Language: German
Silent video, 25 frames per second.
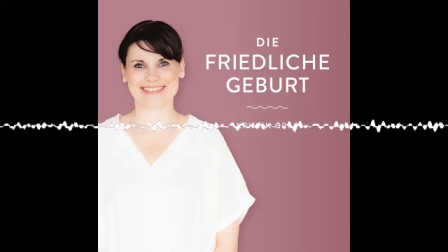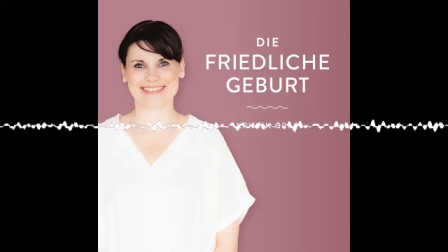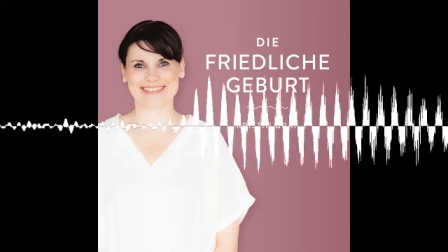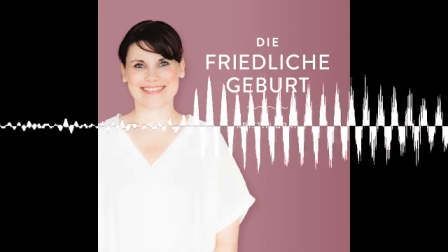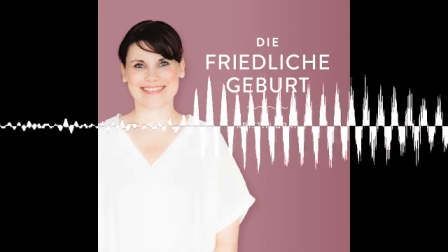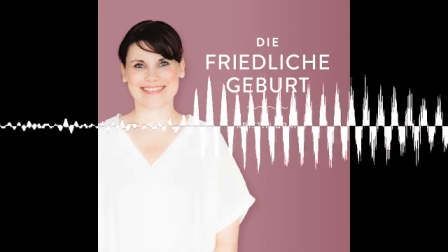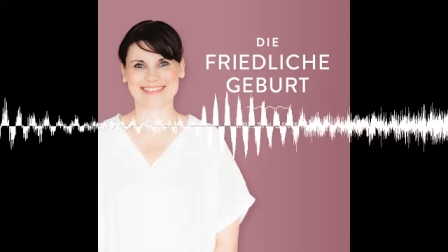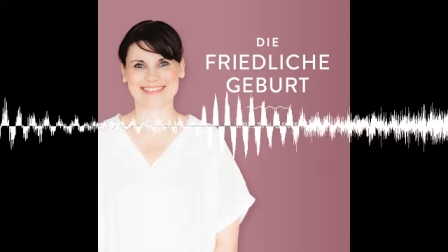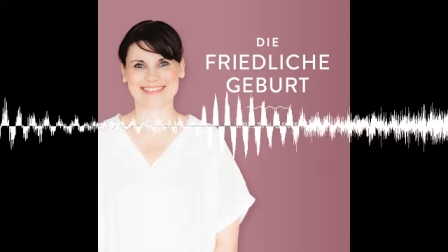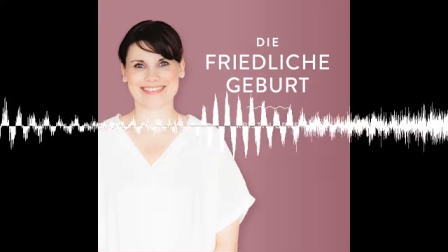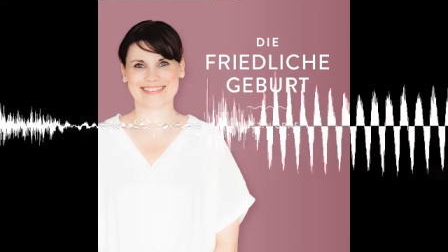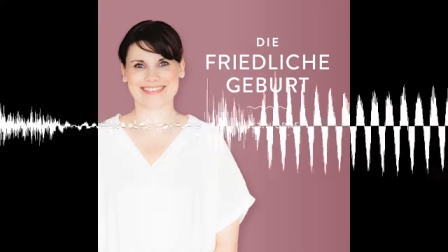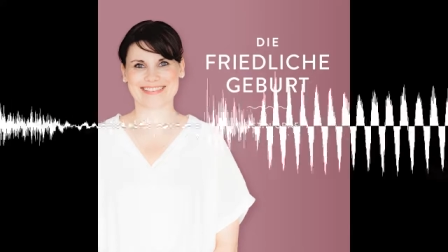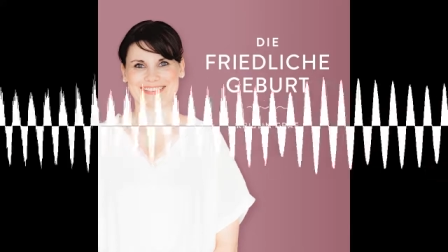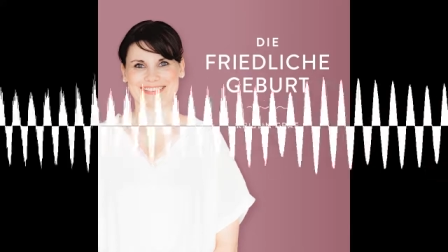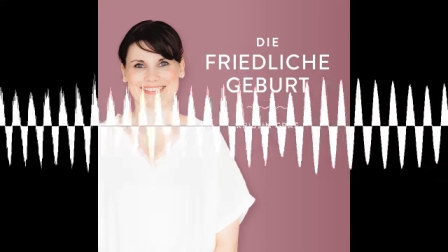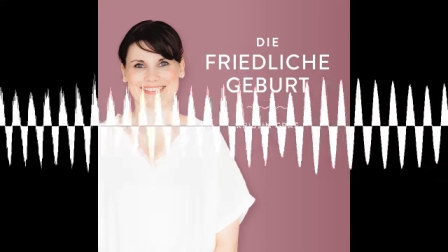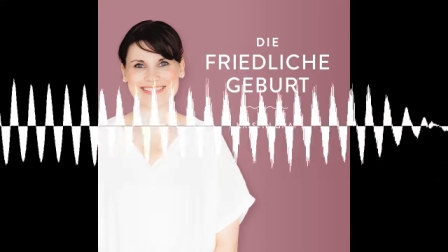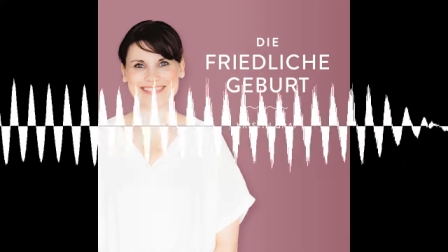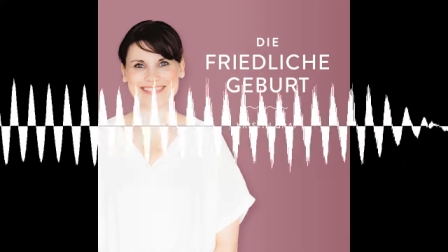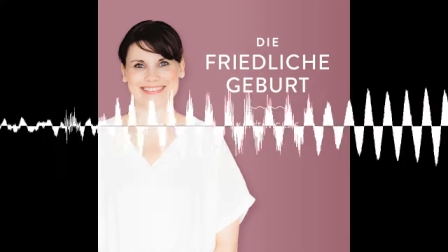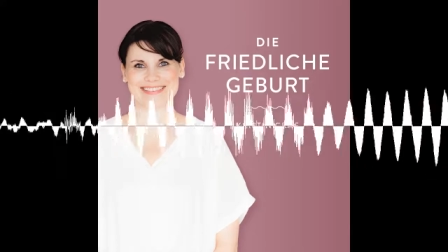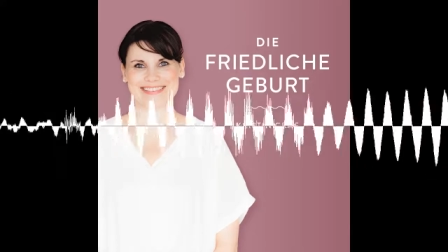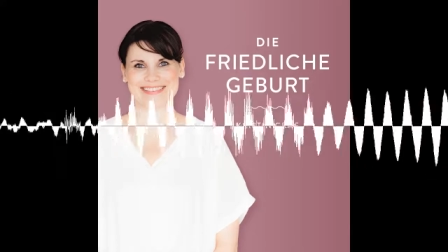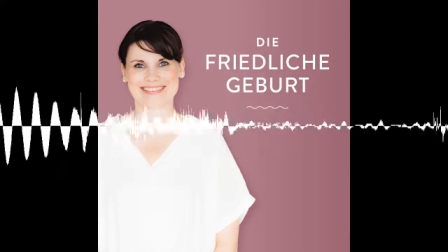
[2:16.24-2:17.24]
Mach es dir
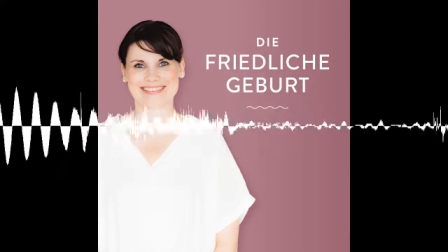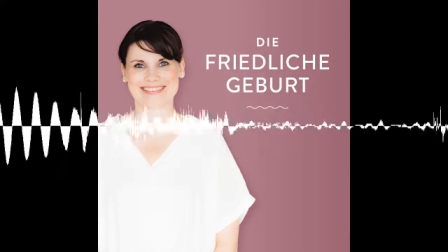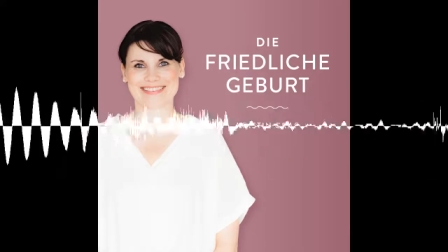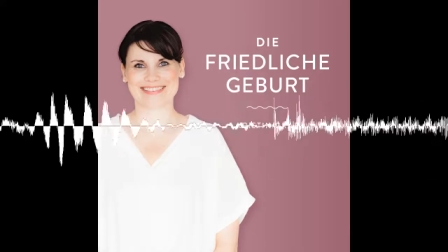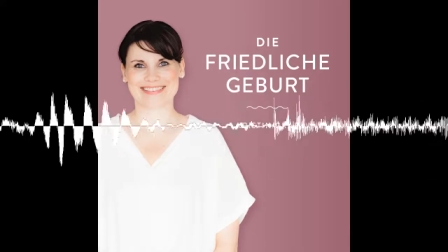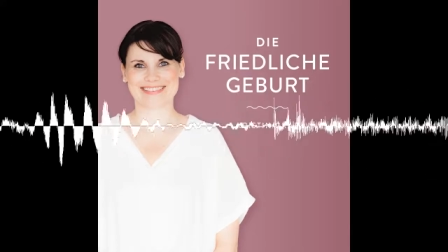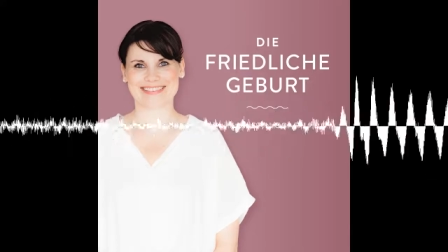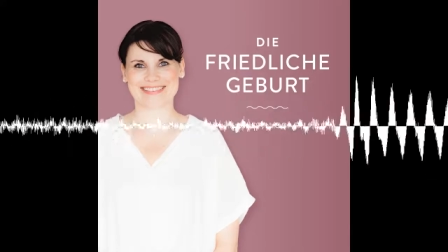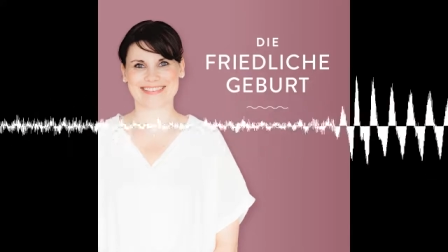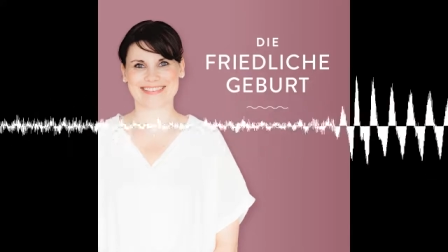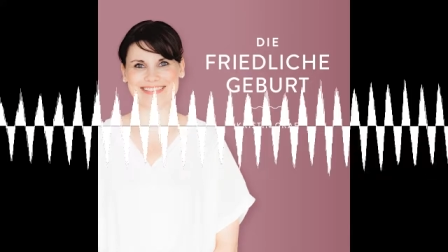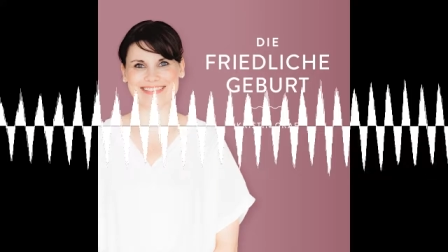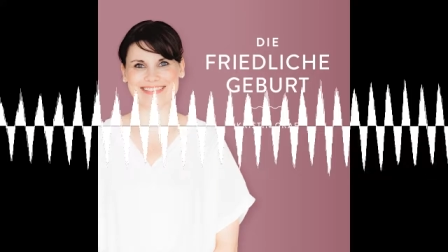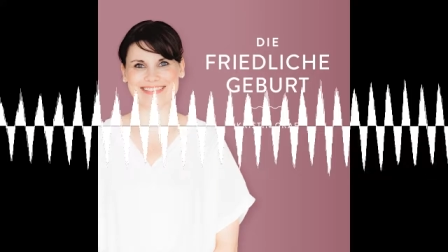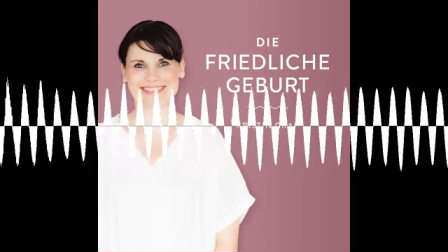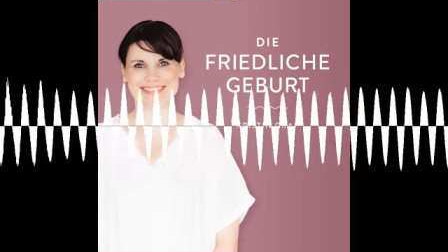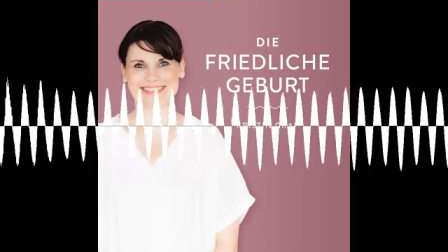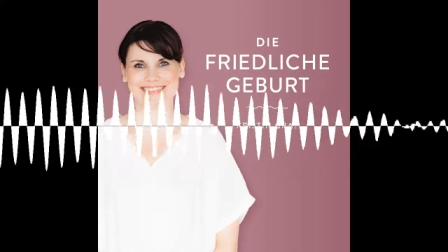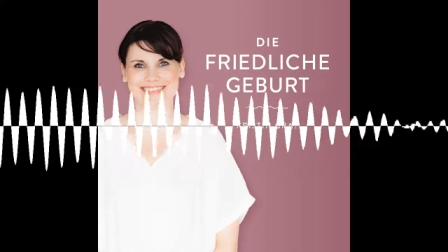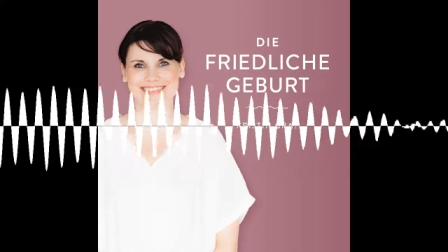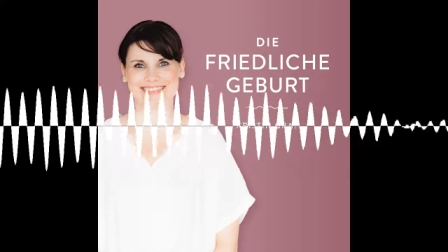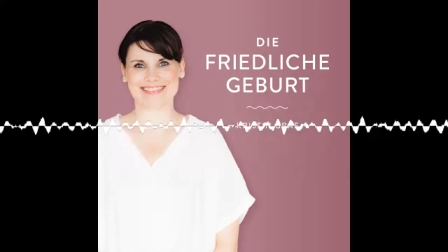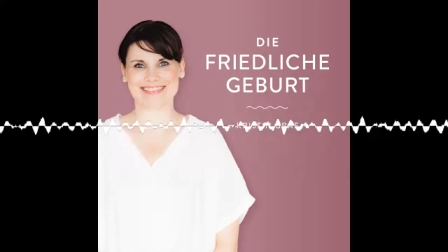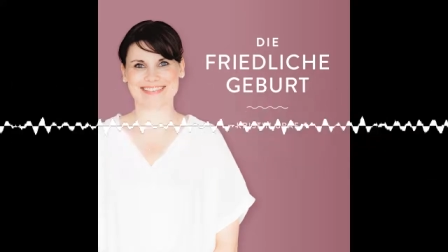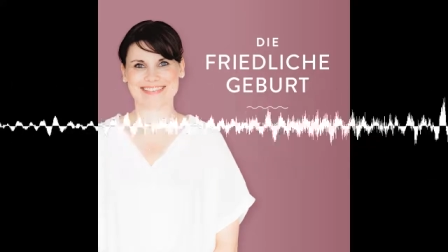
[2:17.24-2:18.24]
einmal ganz
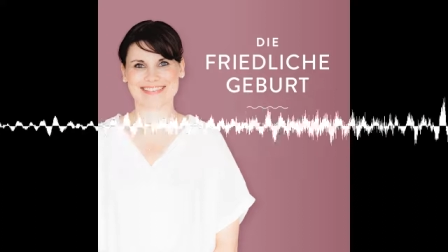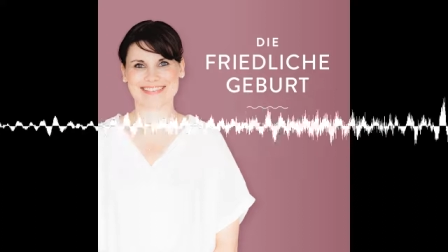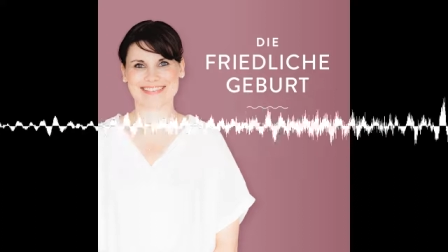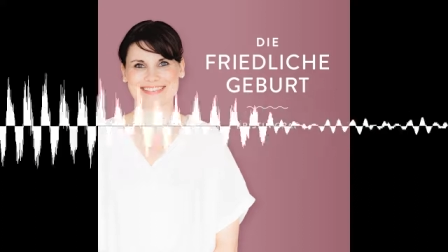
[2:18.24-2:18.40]
bequem,